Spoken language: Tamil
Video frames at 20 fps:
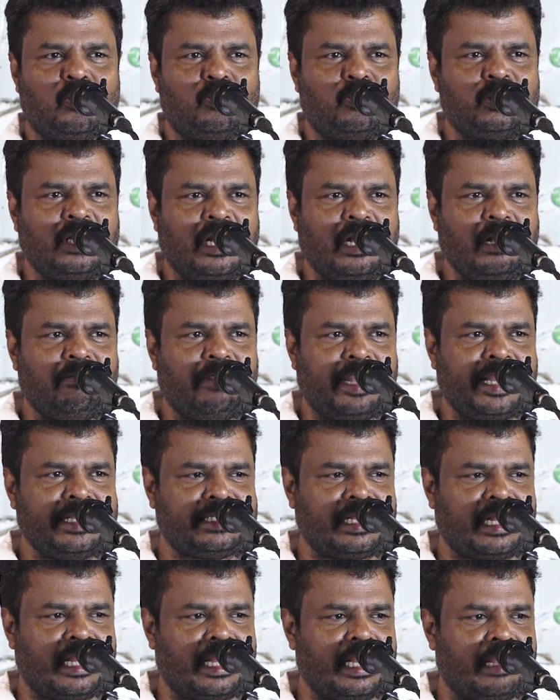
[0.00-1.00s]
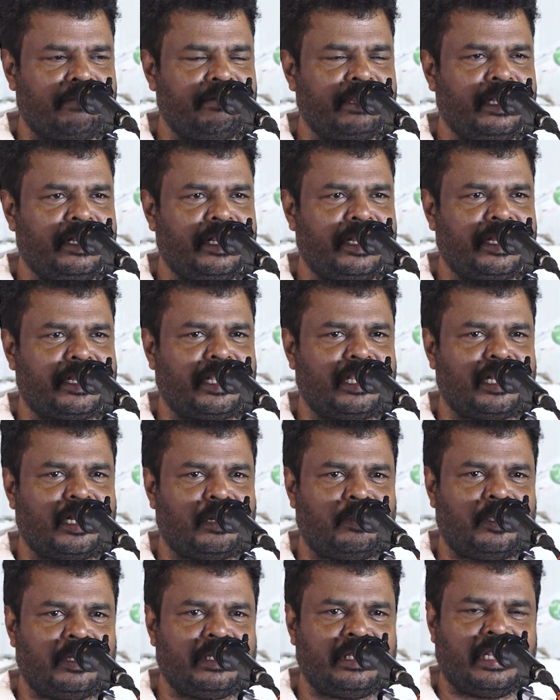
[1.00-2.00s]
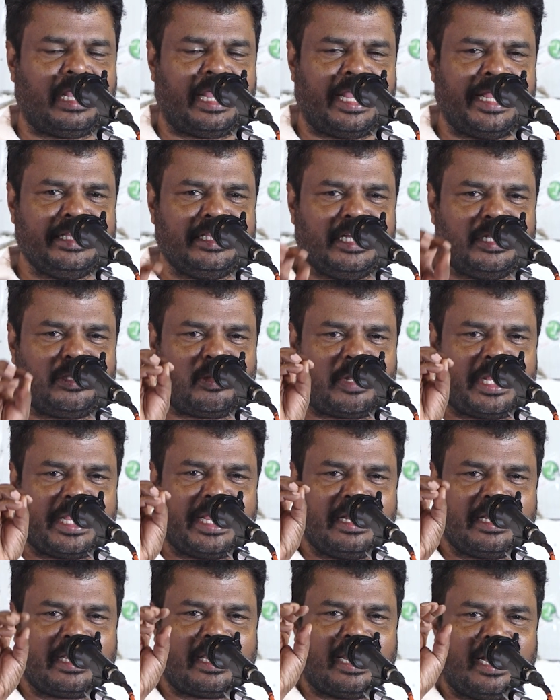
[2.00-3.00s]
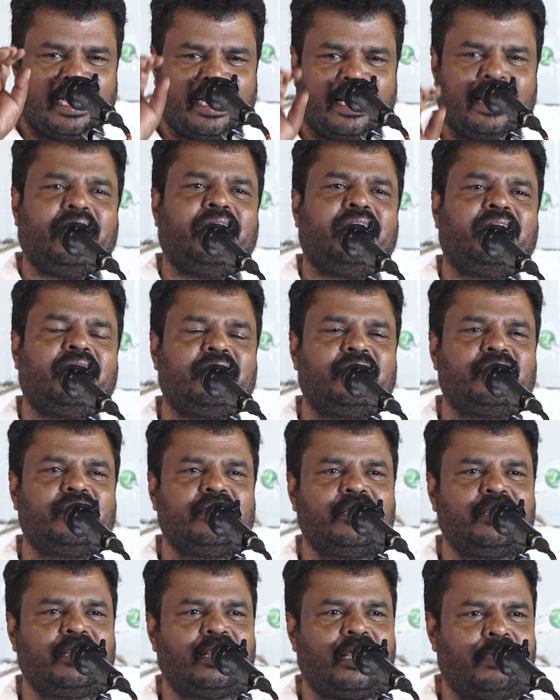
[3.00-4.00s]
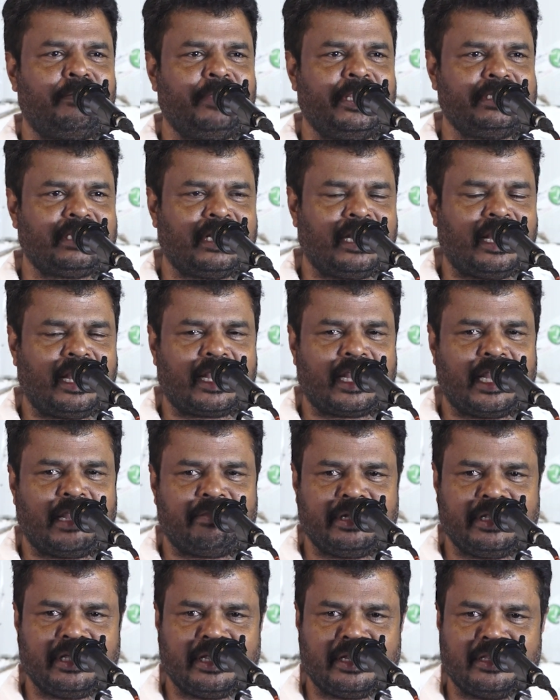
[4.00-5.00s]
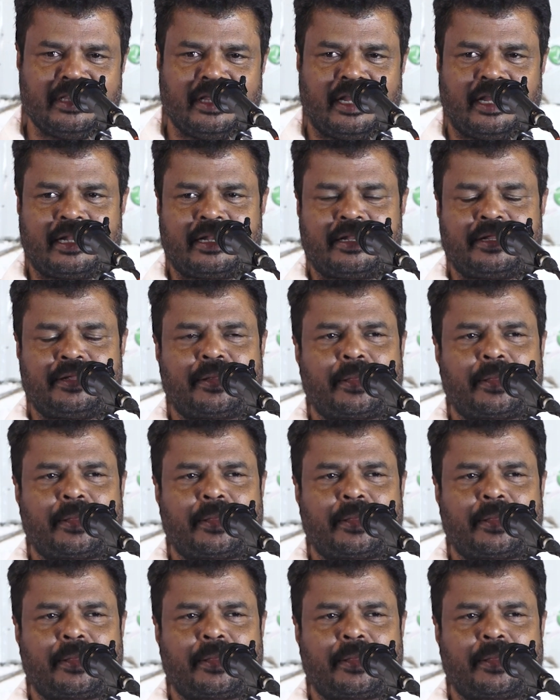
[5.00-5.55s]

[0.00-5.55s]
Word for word: முதல் வைஸ்ராய் அவையில் இருக்கின்ற பொழுது ஐந்து துறைகளுக்கான அமைச்சராக அவர் இருந்தார்